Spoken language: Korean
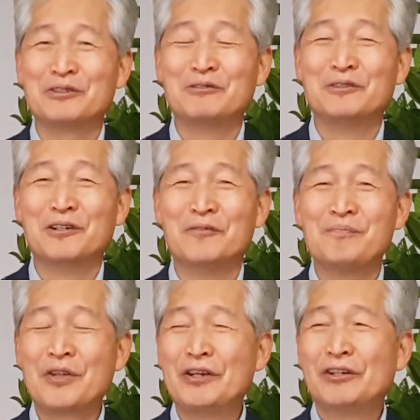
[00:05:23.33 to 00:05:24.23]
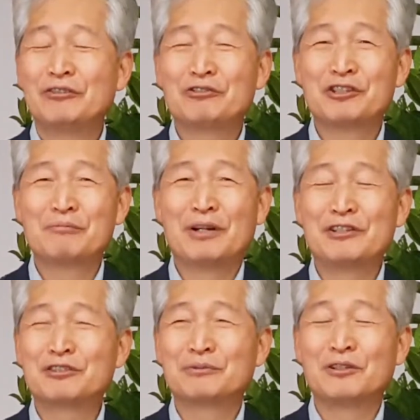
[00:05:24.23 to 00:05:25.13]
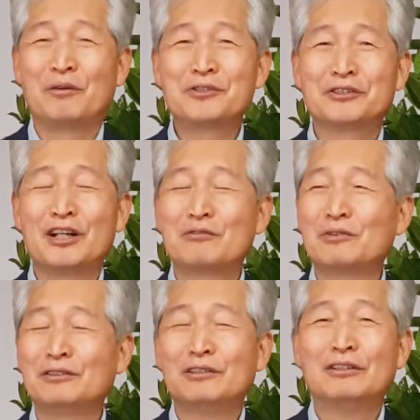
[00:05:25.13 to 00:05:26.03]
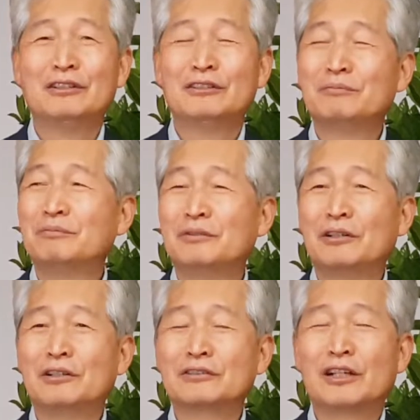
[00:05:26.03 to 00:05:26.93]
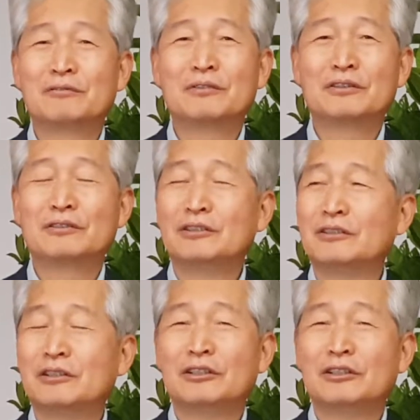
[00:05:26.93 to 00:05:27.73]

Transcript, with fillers: 뭐 주님 말씀은 없이 그냥 뭐, 뭐, 그냥 뭐, 어?